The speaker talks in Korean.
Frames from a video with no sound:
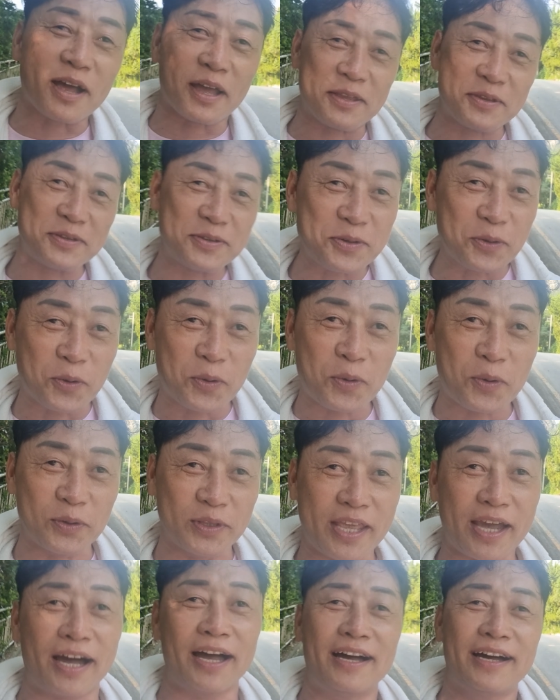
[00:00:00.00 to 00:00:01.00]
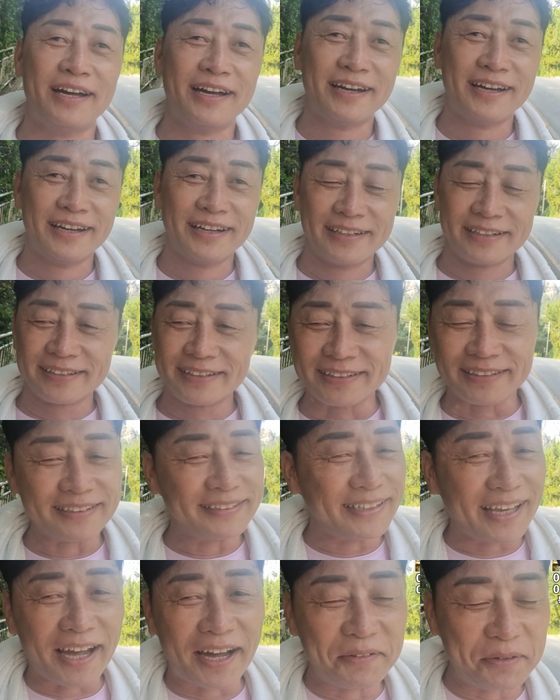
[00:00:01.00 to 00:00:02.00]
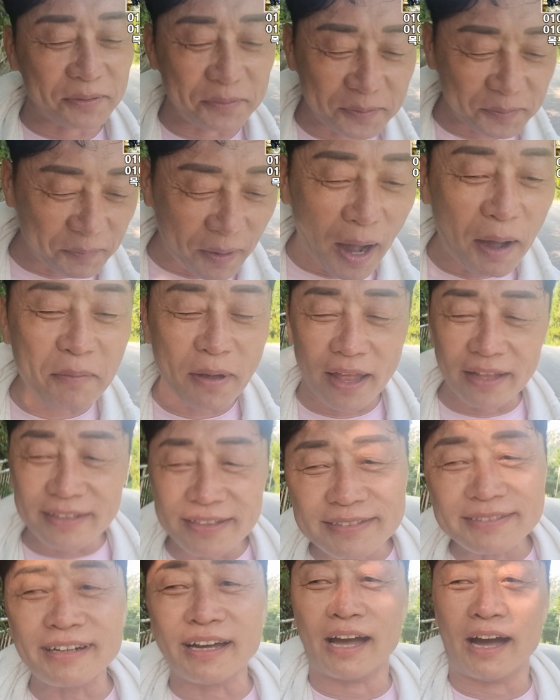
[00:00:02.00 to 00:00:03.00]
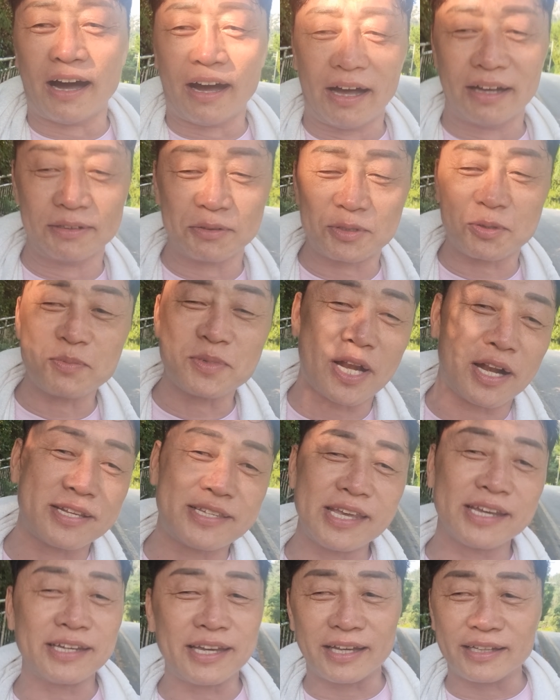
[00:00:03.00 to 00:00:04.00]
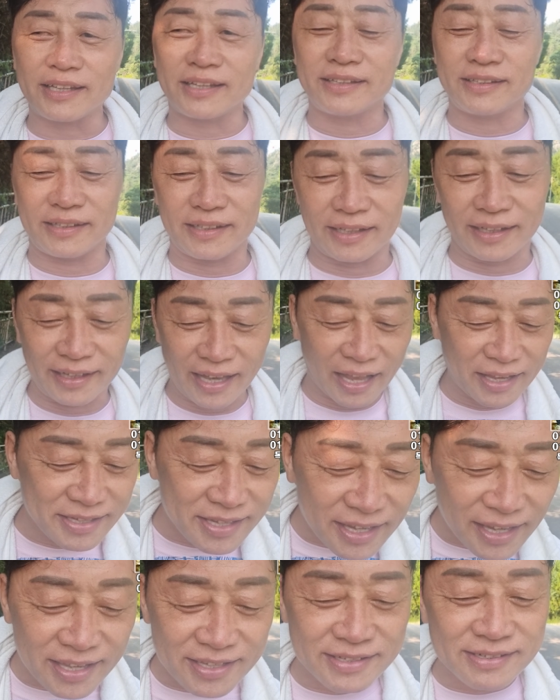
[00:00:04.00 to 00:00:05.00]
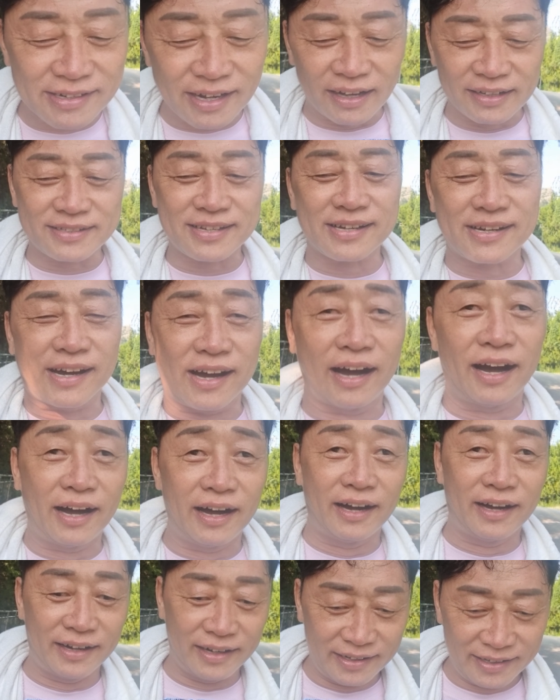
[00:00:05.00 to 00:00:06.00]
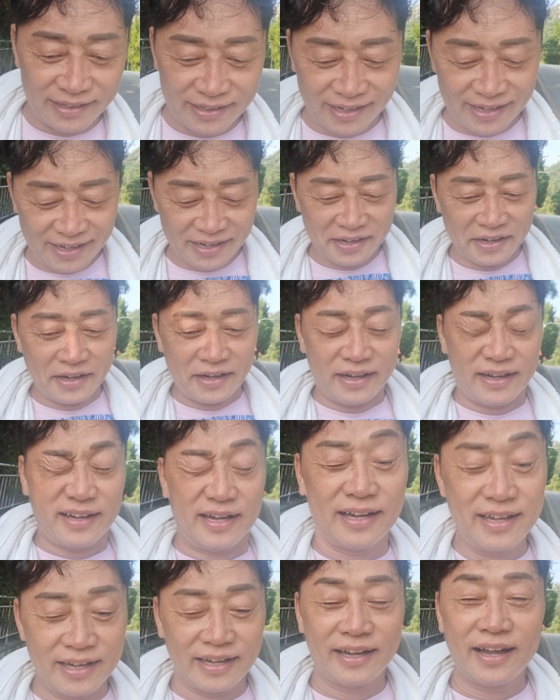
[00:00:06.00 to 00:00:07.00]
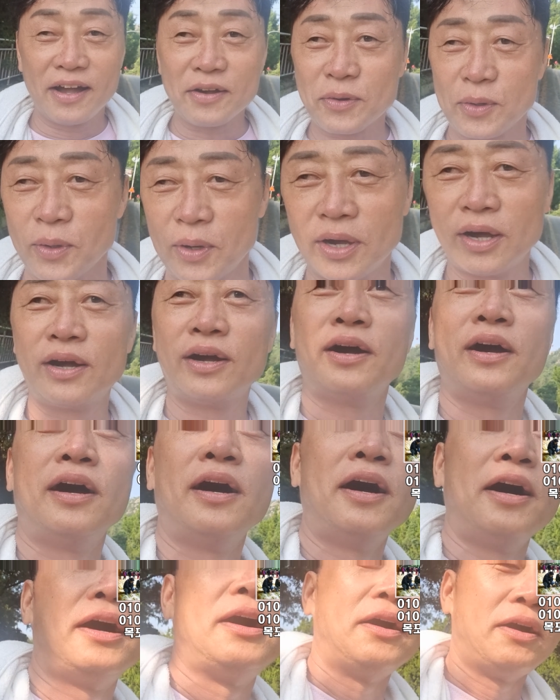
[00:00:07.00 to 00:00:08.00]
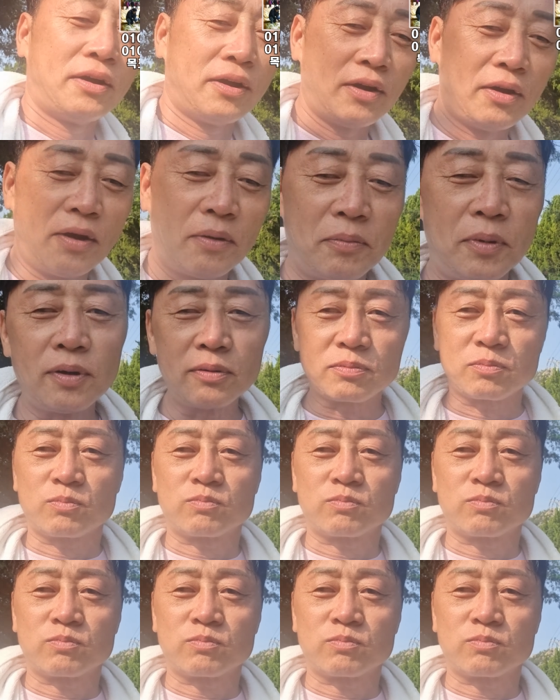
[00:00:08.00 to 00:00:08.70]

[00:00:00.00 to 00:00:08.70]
안 줘. 내가 어, 내가 마음에 안 든 거야. 좀 잘생겨야 되는데 안 생겨서 그런가 어쩐가. 하고 어